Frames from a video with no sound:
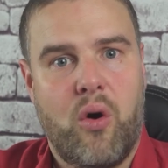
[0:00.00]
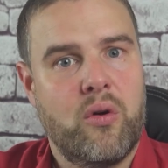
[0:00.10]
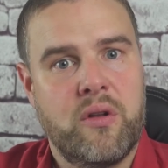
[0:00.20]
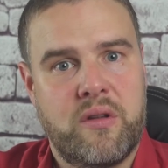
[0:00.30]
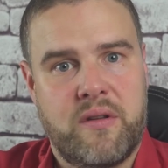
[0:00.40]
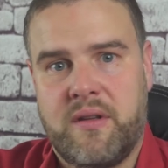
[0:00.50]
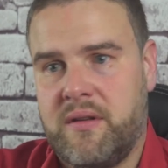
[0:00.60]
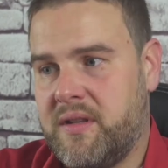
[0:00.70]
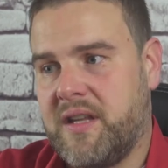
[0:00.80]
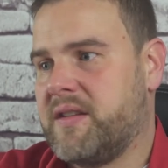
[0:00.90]
Und
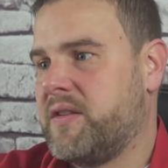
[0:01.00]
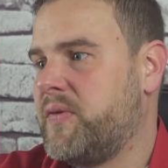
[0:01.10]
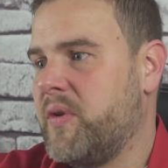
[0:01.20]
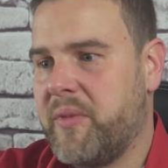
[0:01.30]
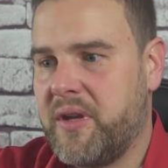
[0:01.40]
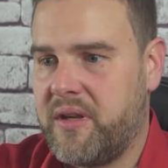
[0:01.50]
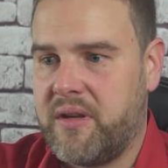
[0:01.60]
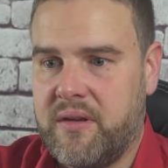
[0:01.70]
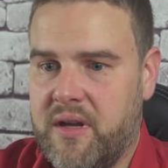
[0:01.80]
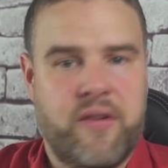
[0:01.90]
das ist für mich,